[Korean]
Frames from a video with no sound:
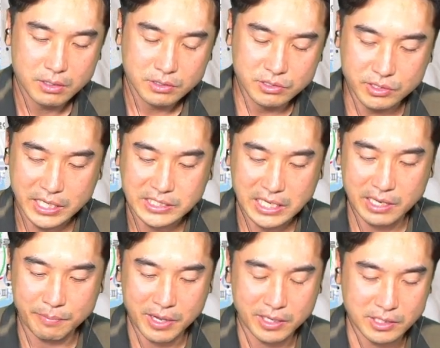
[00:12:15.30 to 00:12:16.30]
이거
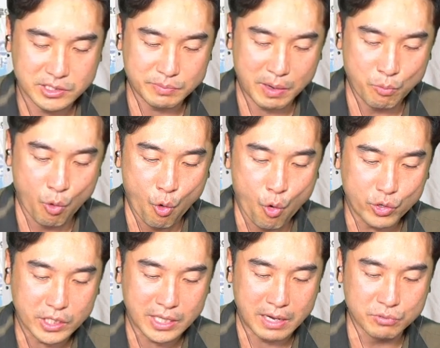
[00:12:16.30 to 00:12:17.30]
계산해봐야겠지만 뭐
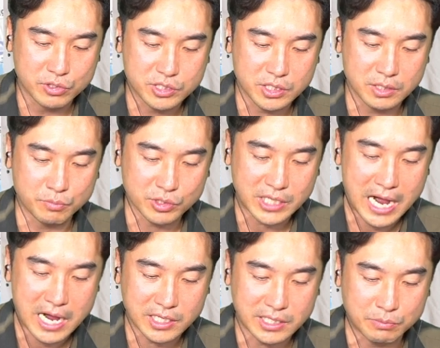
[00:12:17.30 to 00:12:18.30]
5억이 남을지 뭐
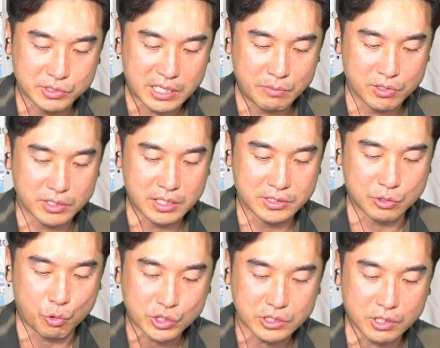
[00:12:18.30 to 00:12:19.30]
4억이 남을지 3억이 될지
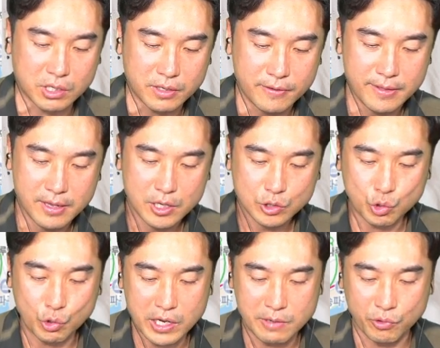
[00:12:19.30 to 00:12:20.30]
훨씬 더
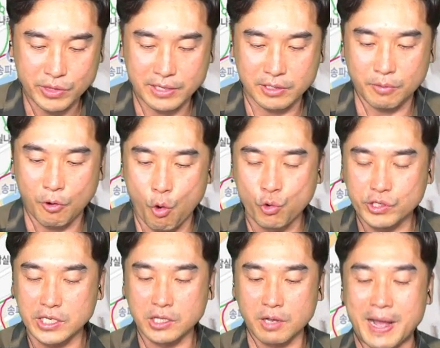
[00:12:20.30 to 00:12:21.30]
손해를 본다는 게
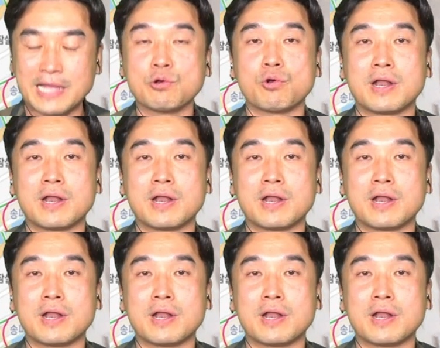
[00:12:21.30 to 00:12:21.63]
오르기는 더 많이